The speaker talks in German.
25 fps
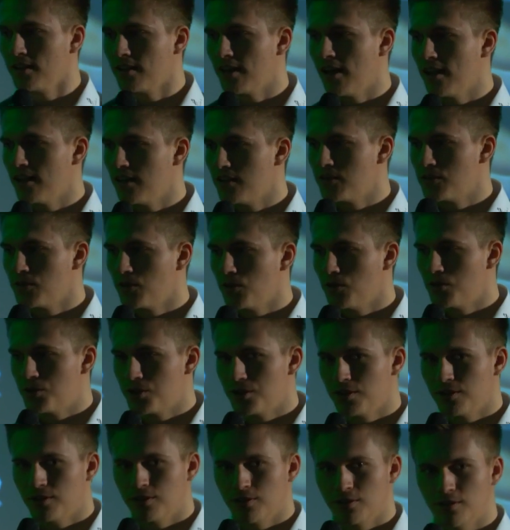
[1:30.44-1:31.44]
der Arena
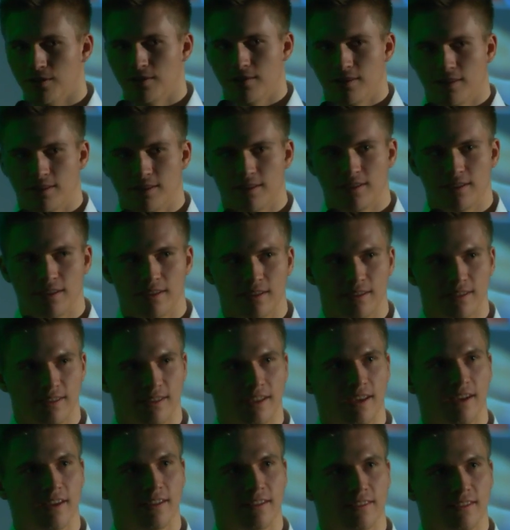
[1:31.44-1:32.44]
ist erst am
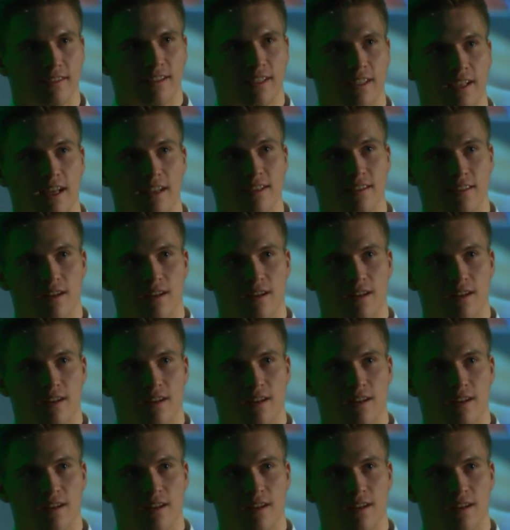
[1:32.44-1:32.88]
3. März